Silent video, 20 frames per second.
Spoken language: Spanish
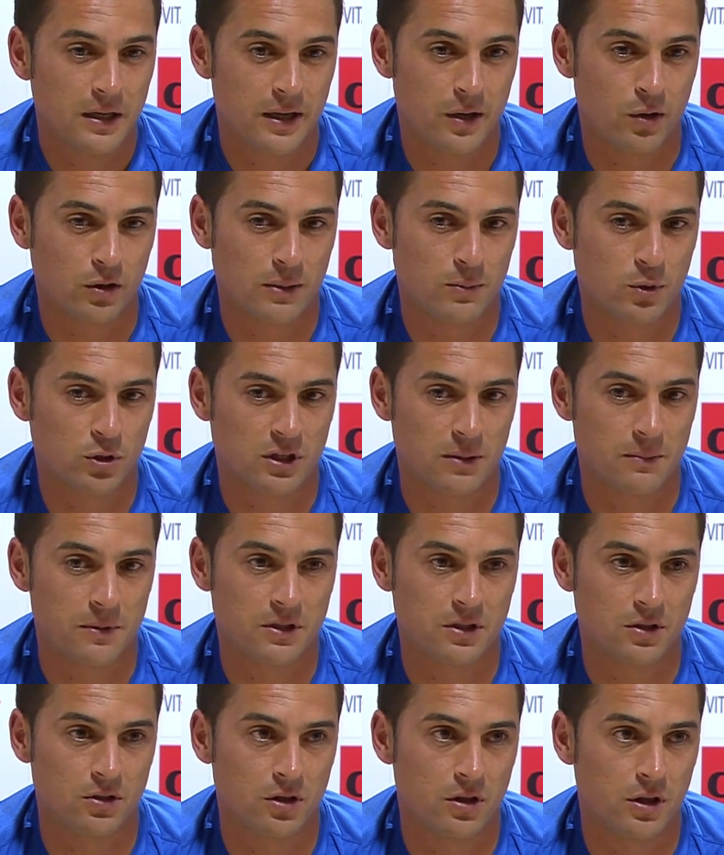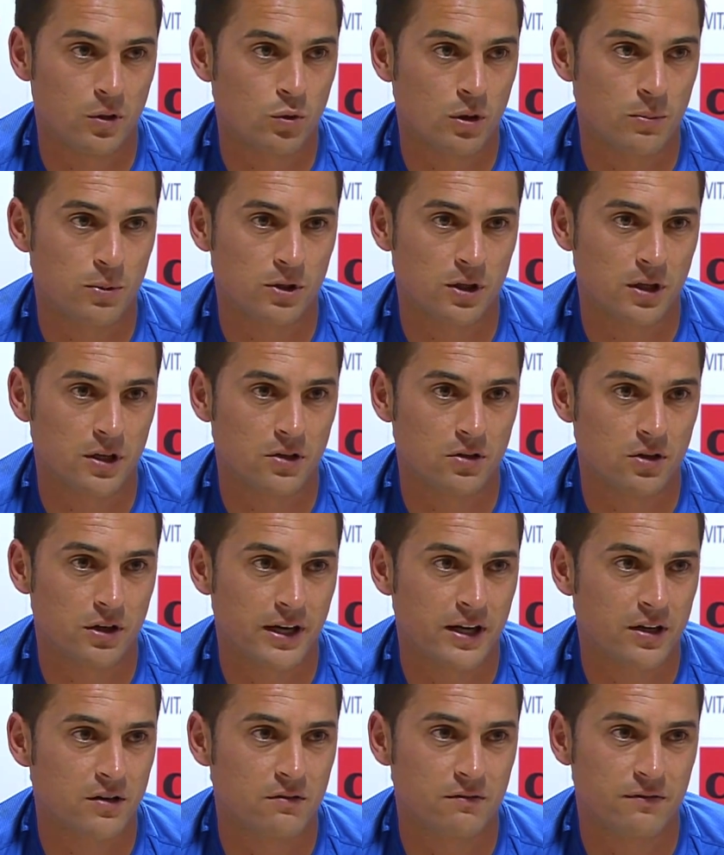lo que hemos transmitido desde el cuerpo técnico, que
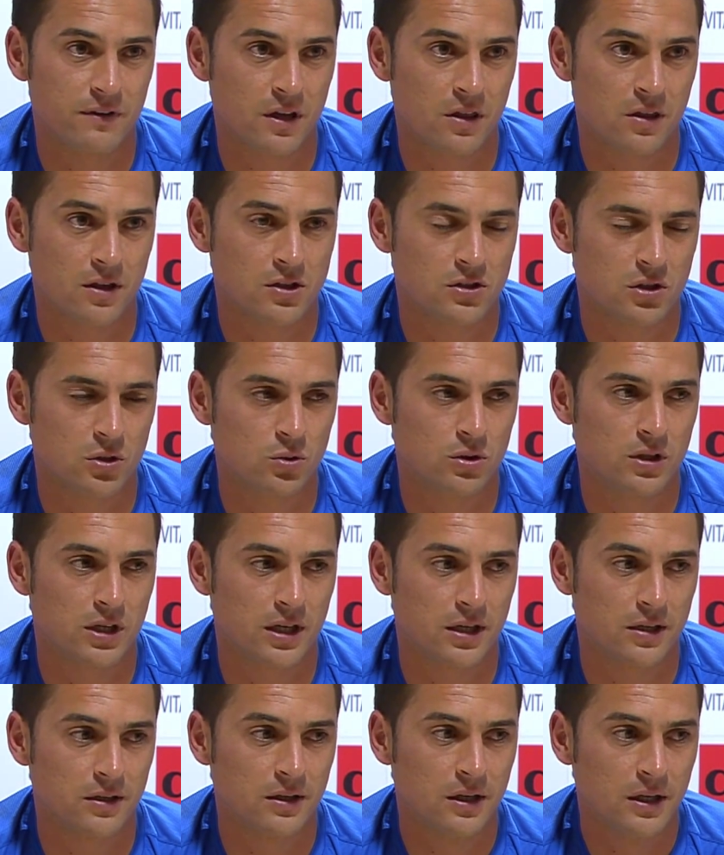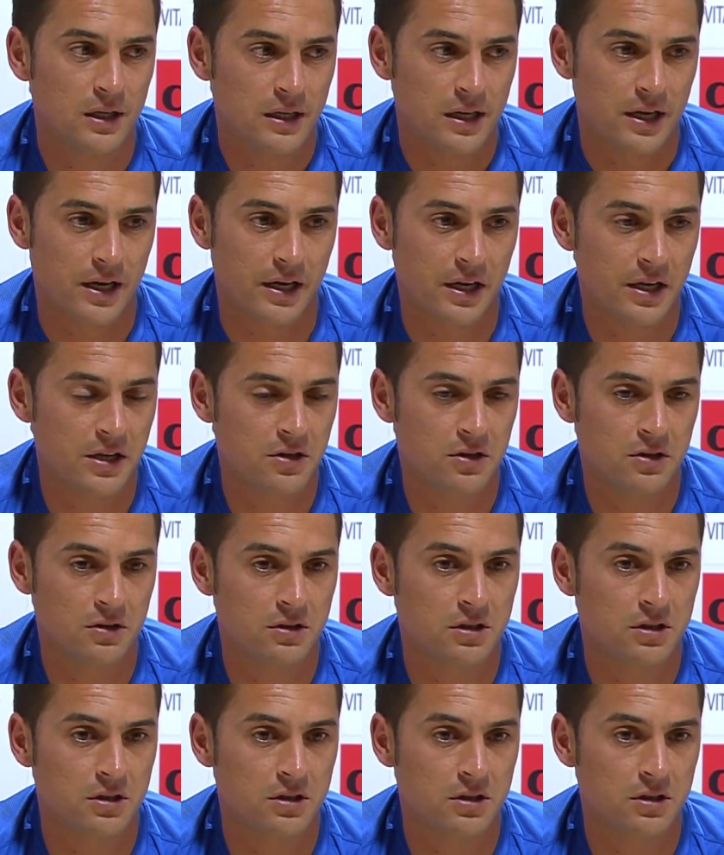era confianza absoluta en, ellos